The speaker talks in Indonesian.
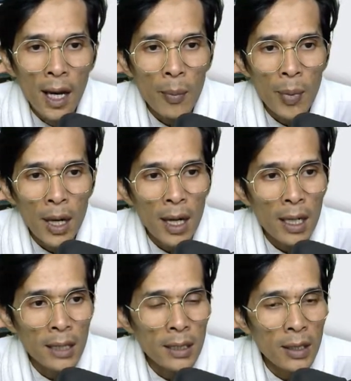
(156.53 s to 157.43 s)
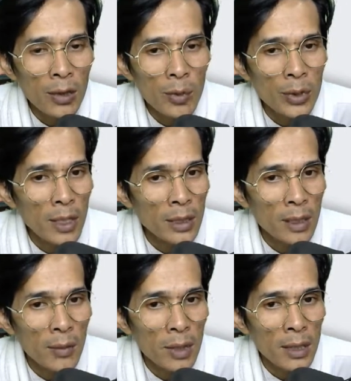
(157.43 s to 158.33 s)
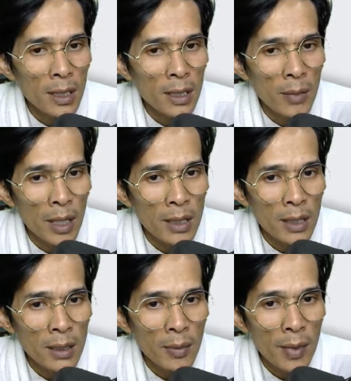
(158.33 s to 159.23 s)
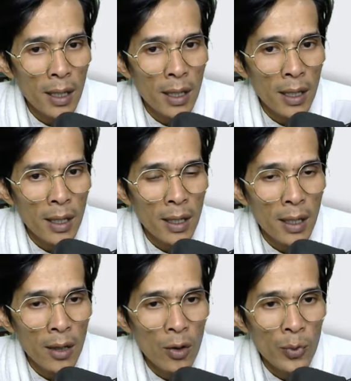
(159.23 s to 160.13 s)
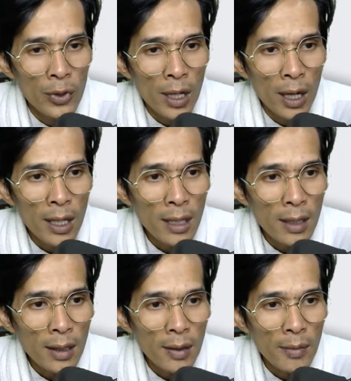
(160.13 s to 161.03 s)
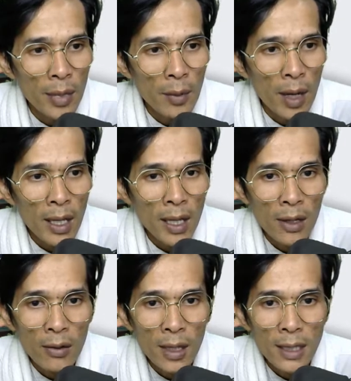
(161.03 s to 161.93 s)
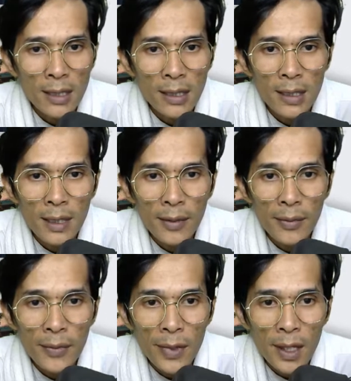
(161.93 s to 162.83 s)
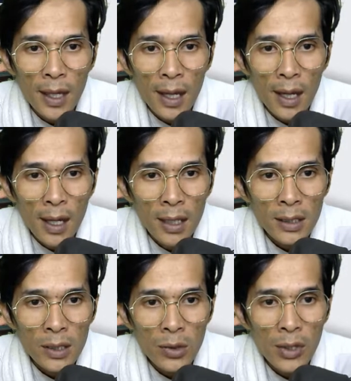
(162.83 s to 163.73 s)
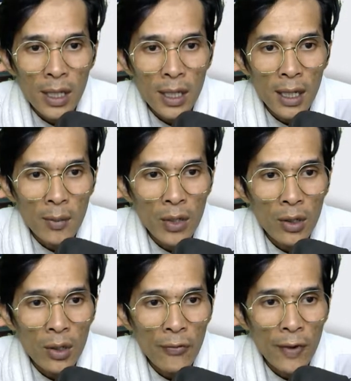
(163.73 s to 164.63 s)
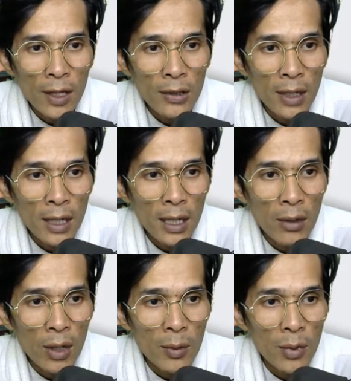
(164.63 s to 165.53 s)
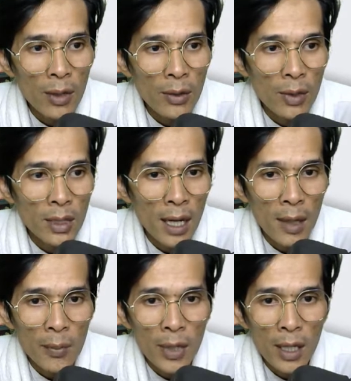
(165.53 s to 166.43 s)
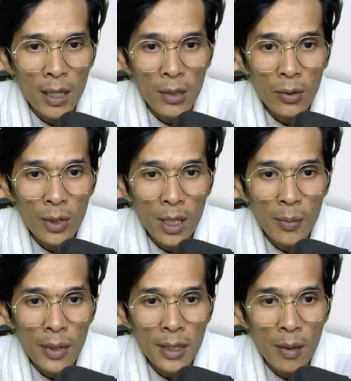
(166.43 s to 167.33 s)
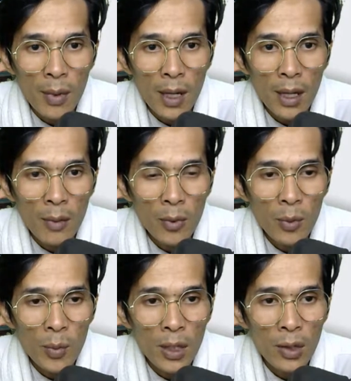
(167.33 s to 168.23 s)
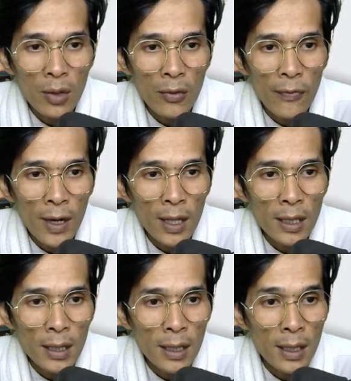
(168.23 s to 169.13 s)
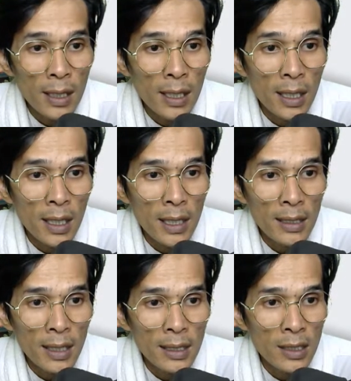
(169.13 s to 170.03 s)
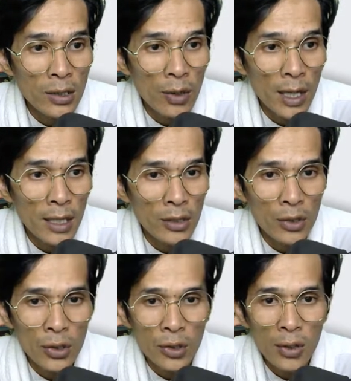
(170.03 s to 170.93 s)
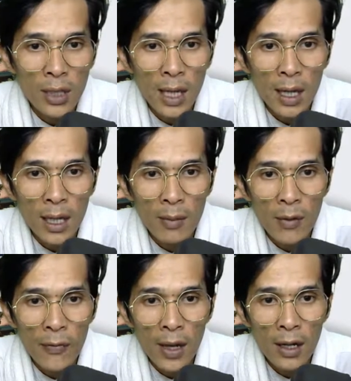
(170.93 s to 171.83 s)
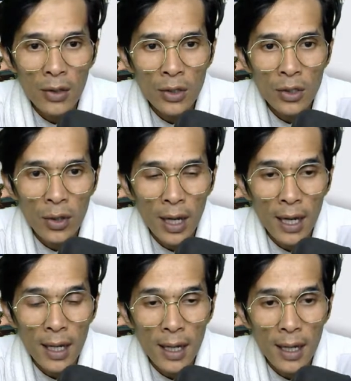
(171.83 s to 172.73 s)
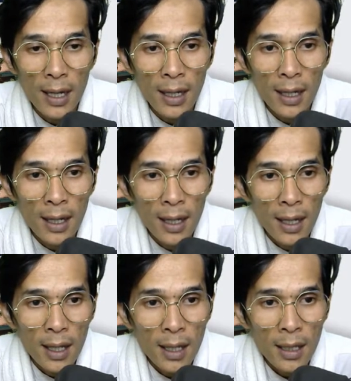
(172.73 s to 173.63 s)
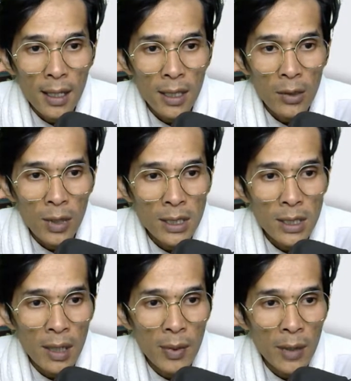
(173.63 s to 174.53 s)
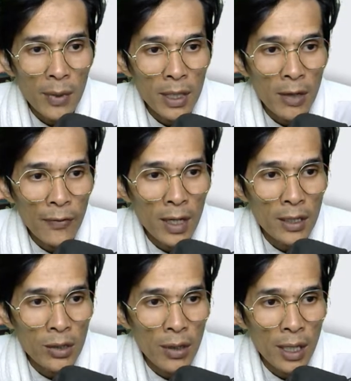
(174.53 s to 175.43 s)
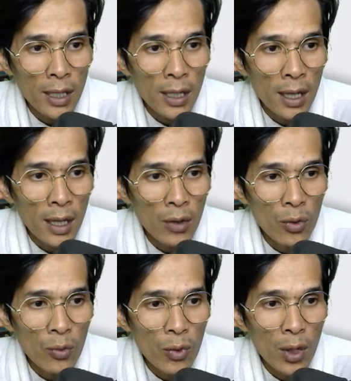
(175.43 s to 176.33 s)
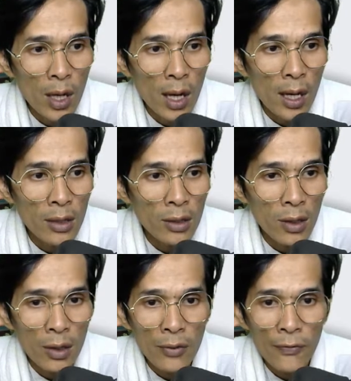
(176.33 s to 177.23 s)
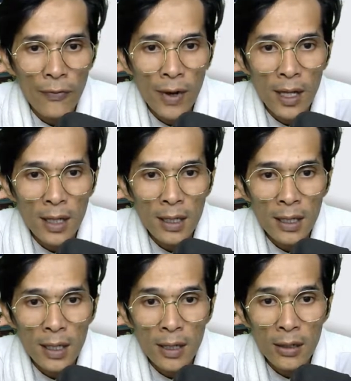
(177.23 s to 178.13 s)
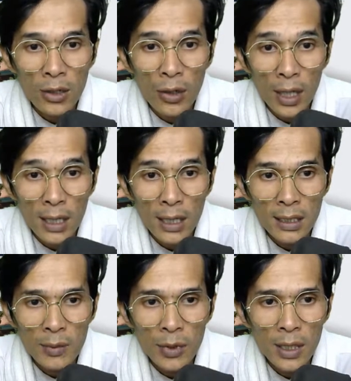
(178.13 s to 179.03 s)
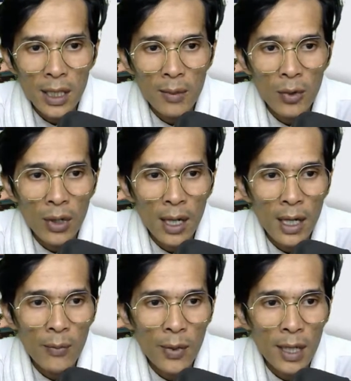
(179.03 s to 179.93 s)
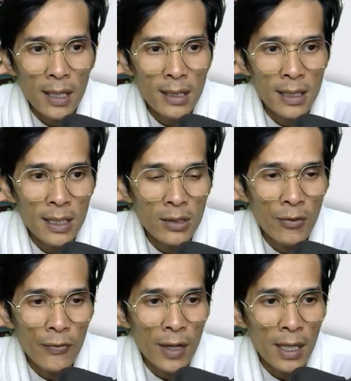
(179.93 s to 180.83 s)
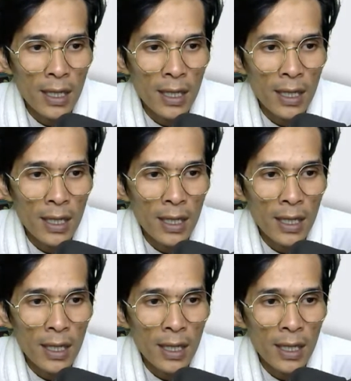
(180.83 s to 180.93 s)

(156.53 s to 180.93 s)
Apakah artinya komputer saya bisa dibaca sama komputer lain? Berbahaya dong guys. Sesungguhnya dalam mendownload file torrent dilakukan melalui dua tahap yaitu yang pertama kamu mendownload file dengan extension torrent contohnya nama file .torrent yang kedua, setelah mendapatkan file torrent, lalu buka atau load file torrent tersebut dengan menggunakan aplikasi software